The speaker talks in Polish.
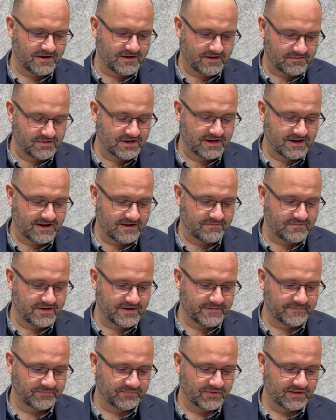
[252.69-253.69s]

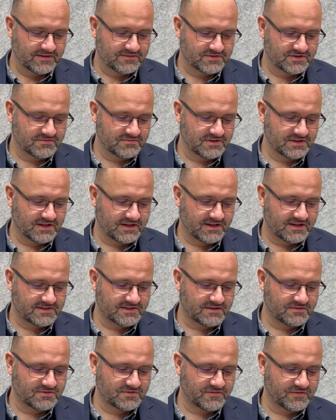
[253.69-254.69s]
Abrahama, żeby
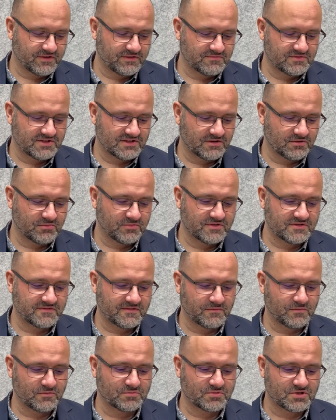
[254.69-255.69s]
nakazał swoim synom i
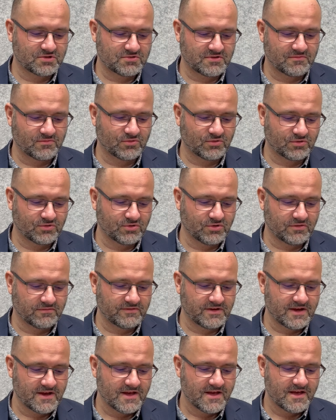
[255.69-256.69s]
swemu przyszłemu
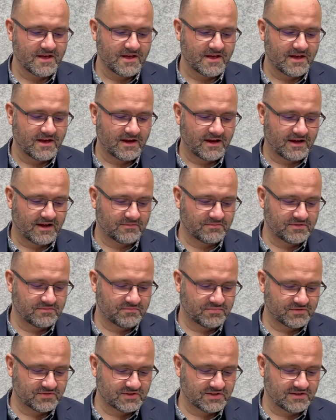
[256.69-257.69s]
rodowi, aby
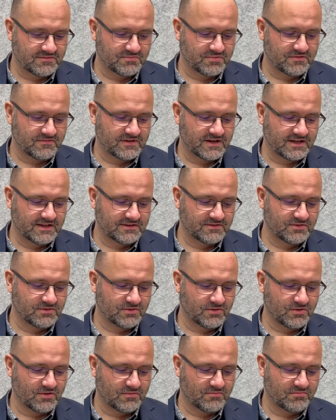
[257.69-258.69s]
postępowali
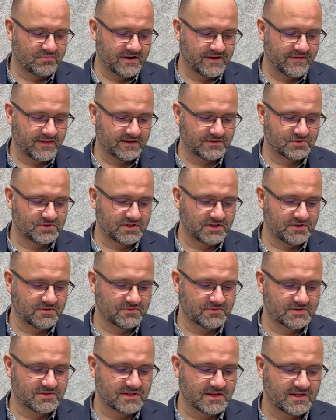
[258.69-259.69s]
drogą Pana,
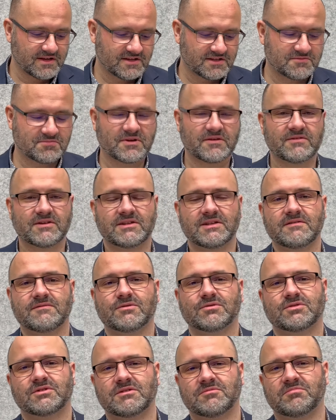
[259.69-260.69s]
czyniąc
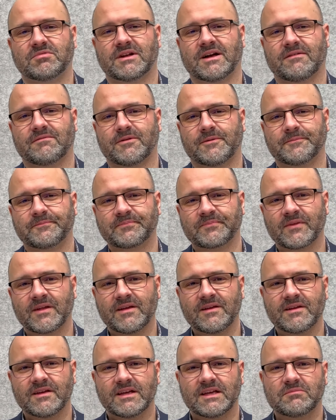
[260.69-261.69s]
sprawiedliwość i prawo.
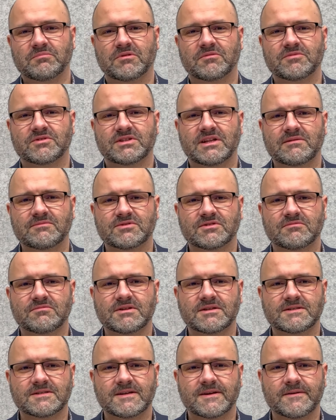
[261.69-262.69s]
I pomyślałem
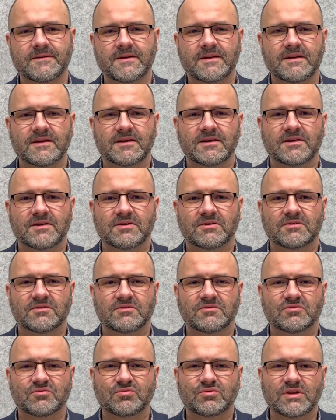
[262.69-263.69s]
sobie, że
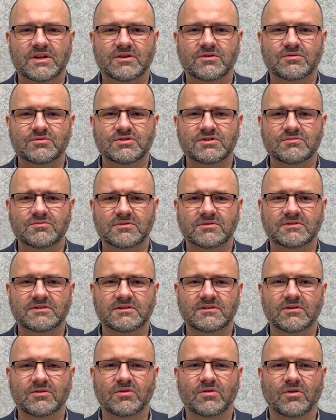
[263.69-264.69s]
y, tu nie chodziło
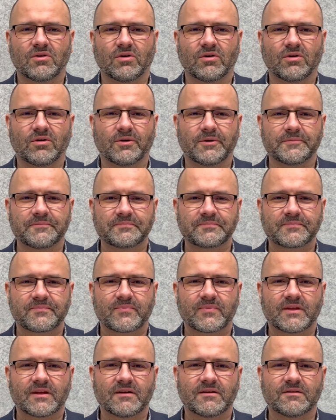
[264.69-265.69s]
tylko o
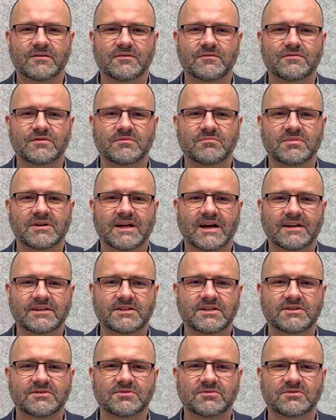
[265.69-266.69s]

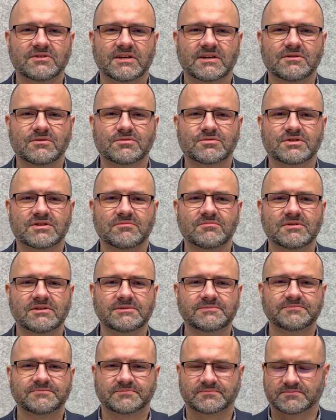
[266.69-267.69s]
wybranie do tego,
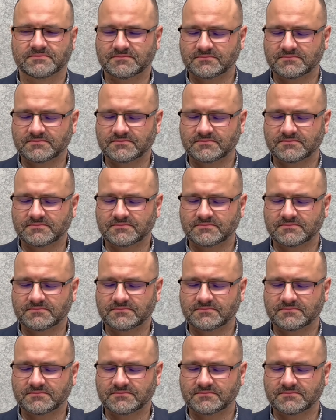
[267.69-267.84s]
żeby